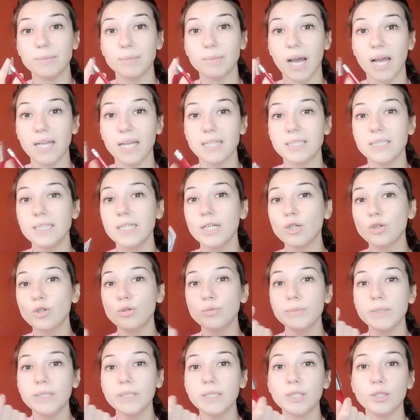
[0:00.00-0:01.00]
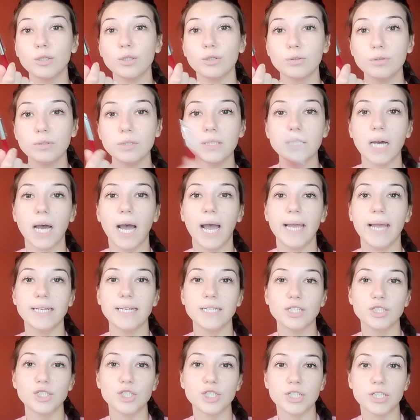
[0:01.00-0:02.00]
Radiergummi und
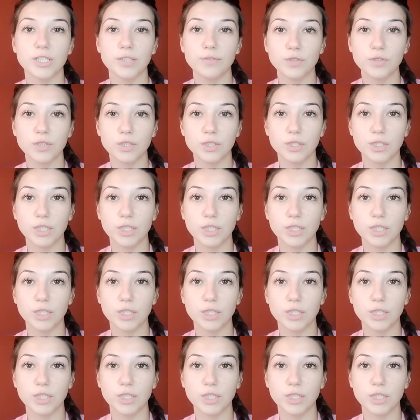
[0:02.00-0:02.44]
einen Stift,